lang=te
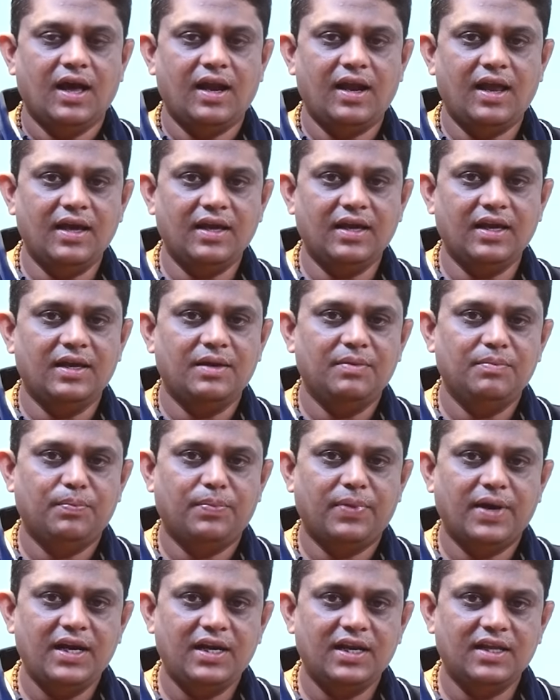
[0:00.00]
అలాగే
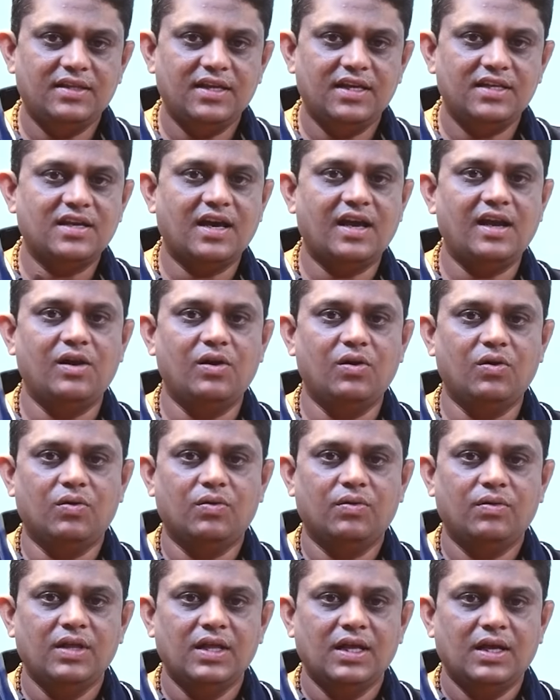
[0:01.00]
బయట దేశాలలో
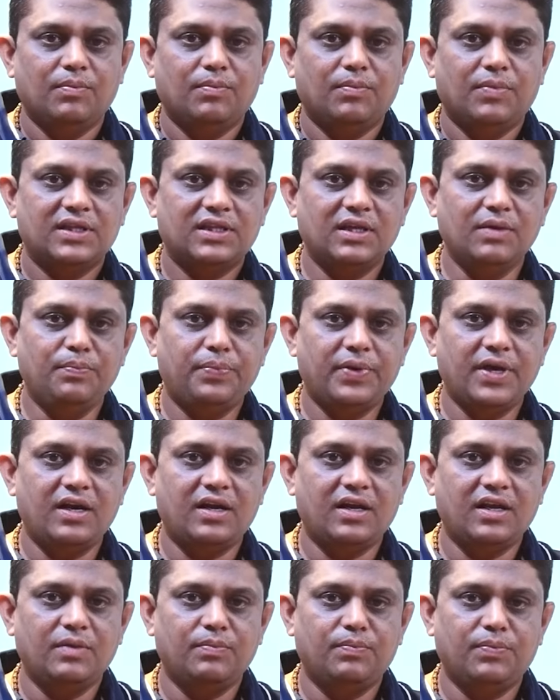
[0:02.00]
మతం
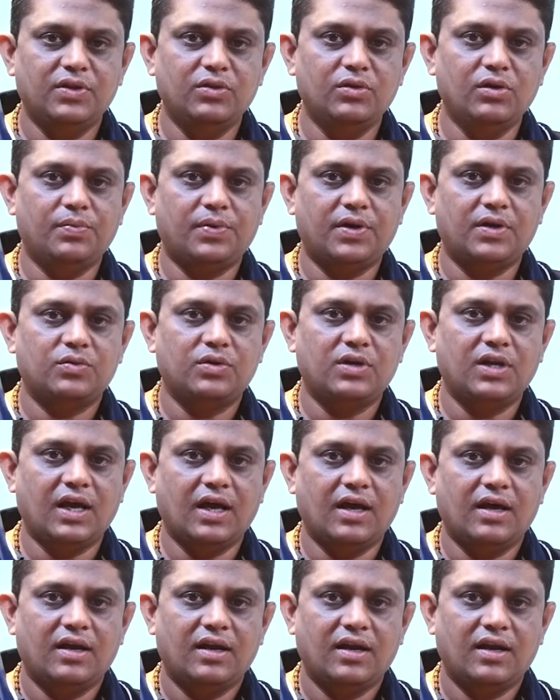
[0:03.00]
పేరిట ఇబ్బందులు పడుతున్న